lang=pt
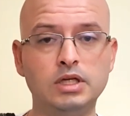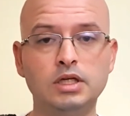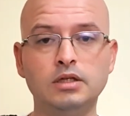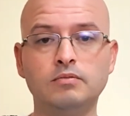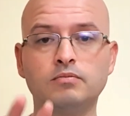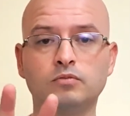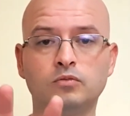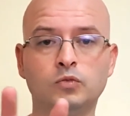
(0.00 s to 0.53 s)

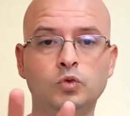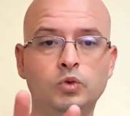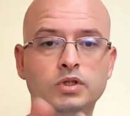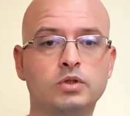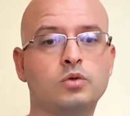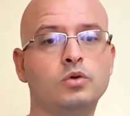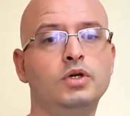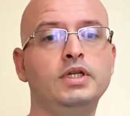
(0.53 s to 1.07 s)
e
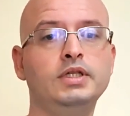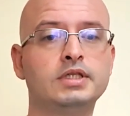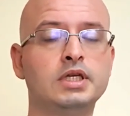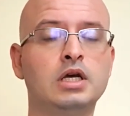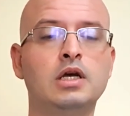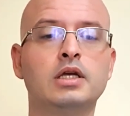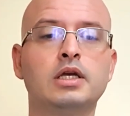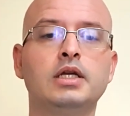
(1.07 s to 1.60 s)
duas cores
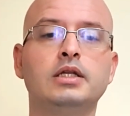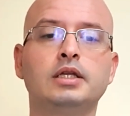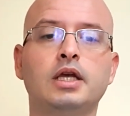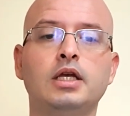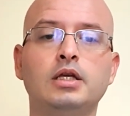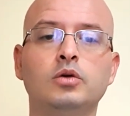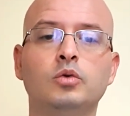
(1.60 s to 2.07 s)
que ele tem,